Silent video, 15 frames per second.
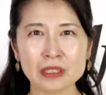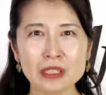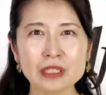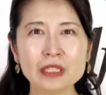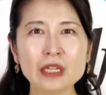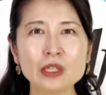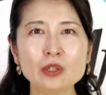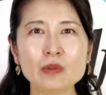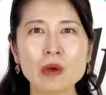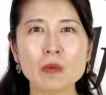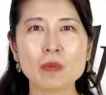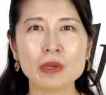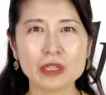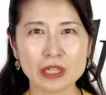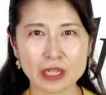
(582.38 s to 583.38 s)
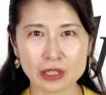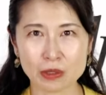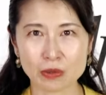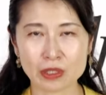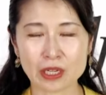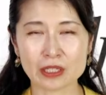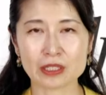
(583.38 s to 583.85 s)
人間とは思えない
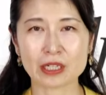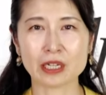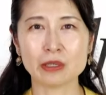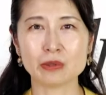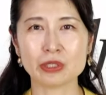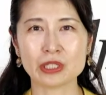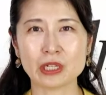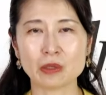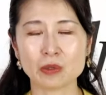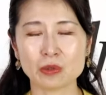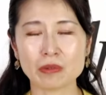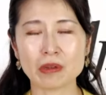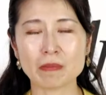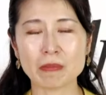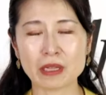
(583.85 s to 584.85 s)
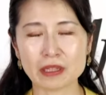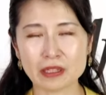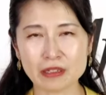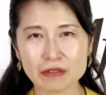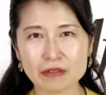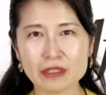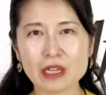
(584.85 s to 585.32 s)
ような扱いをしたのとは
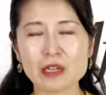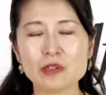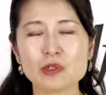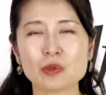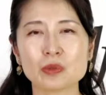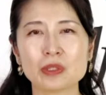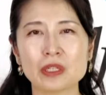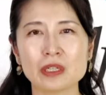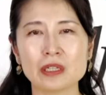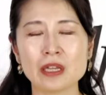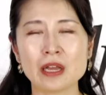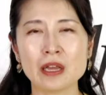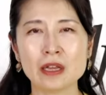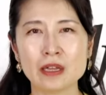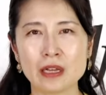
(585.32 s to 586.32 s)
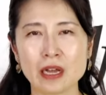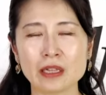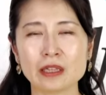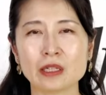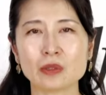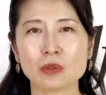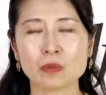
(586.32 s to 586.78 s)
全く対照的で
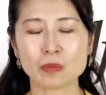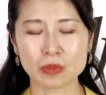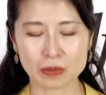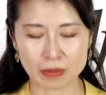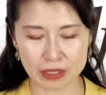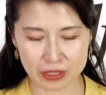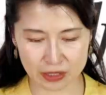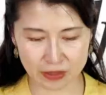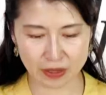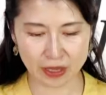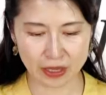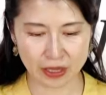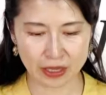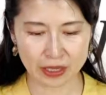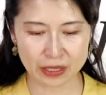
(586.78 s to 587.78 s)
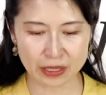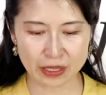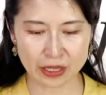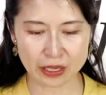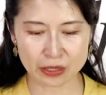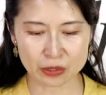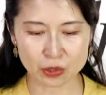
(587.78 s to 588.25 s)
あったと思います。
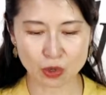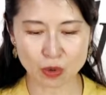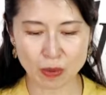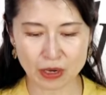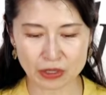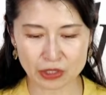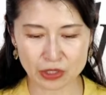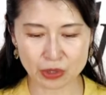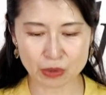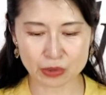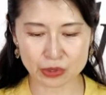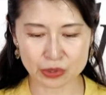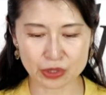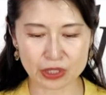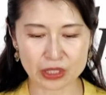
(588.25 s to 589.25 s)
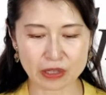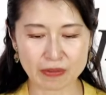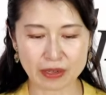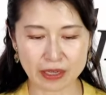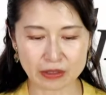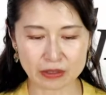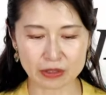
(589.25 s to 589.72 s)
えー、グローバル資本主義で
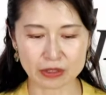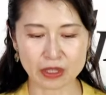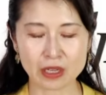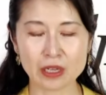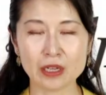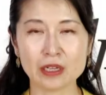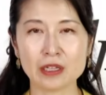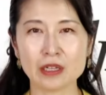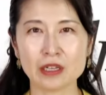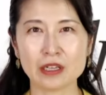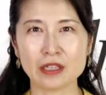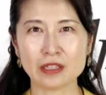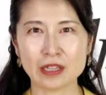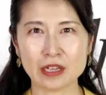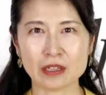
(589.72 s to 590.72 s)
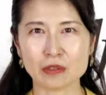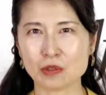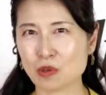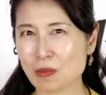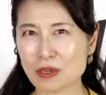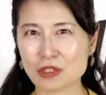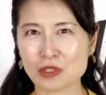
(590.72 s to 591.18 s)
はなく、ね、
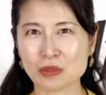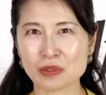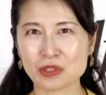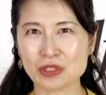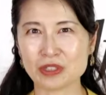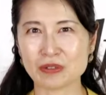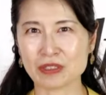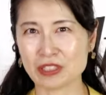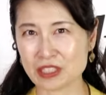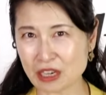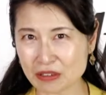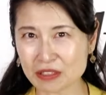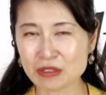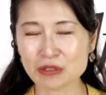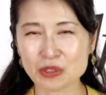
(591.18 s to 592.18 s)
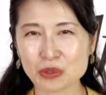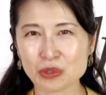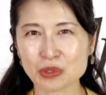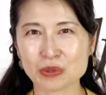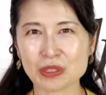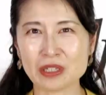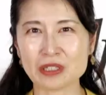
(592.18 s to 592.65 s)
グローバル資本主義というのは弱肉
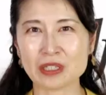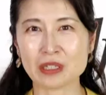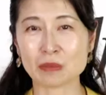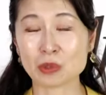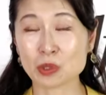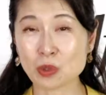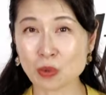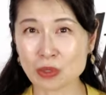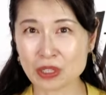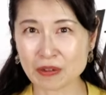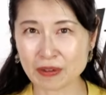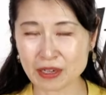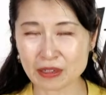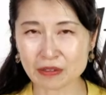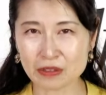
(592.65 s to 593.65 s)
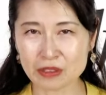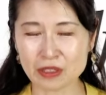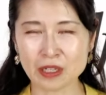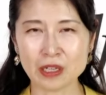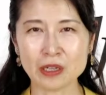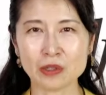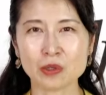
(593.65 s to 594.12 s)
強食ですけれども、そうではな
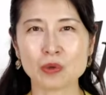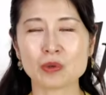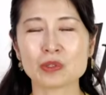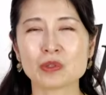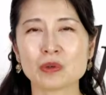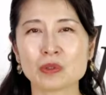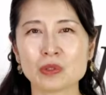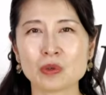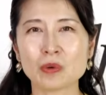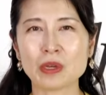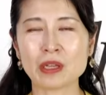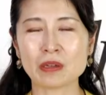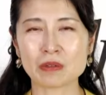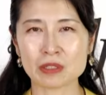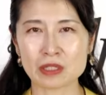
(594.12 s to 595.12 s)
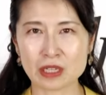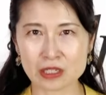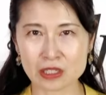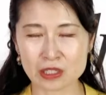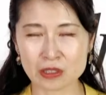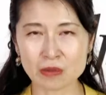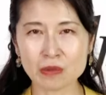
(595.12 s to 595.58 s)
く共存共栄の精
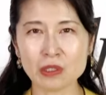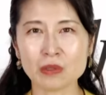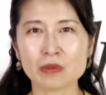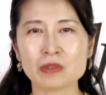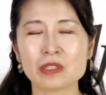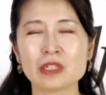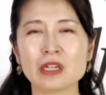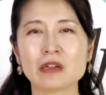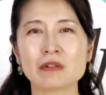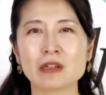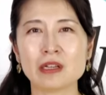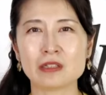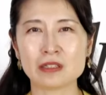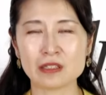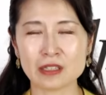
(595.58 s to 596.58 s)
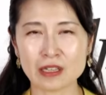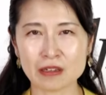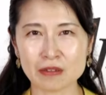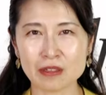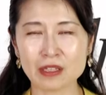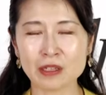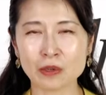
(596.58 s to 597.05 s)
神を日本人が受け継いでい
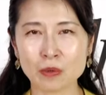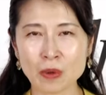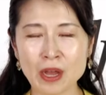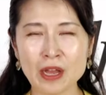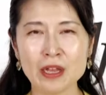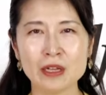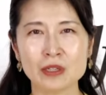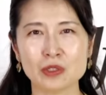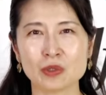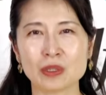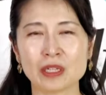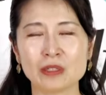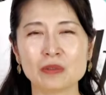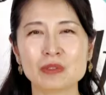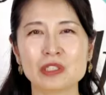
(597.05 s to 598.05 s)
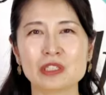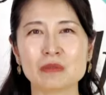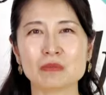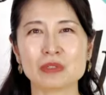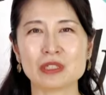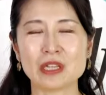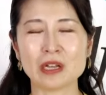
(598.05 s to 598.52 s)
るっていうのは、初代の神
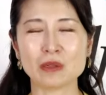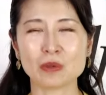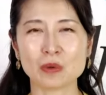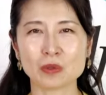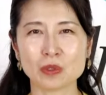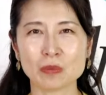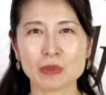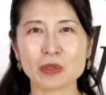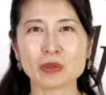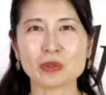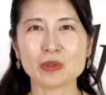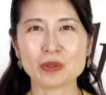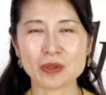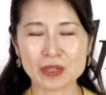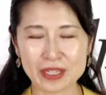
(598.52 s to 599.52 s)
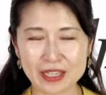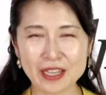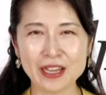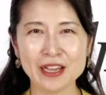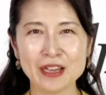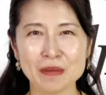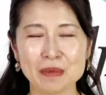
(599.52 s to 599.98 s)
武天皇の詔
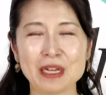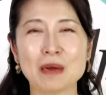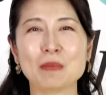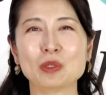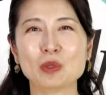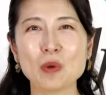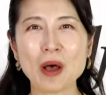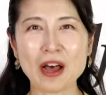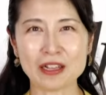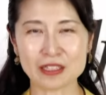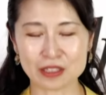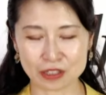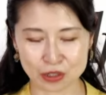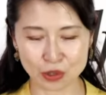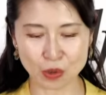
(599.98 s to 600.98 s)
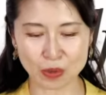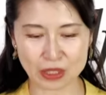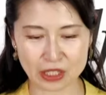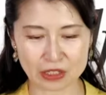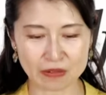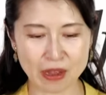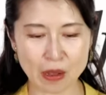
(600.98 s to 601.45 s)
に源を発すると
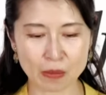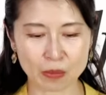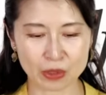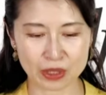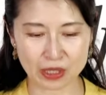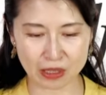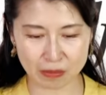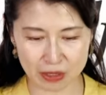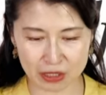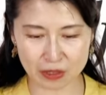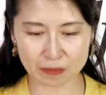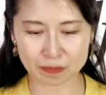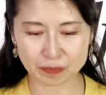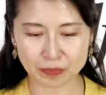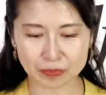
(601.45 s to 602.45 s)
私は思っています。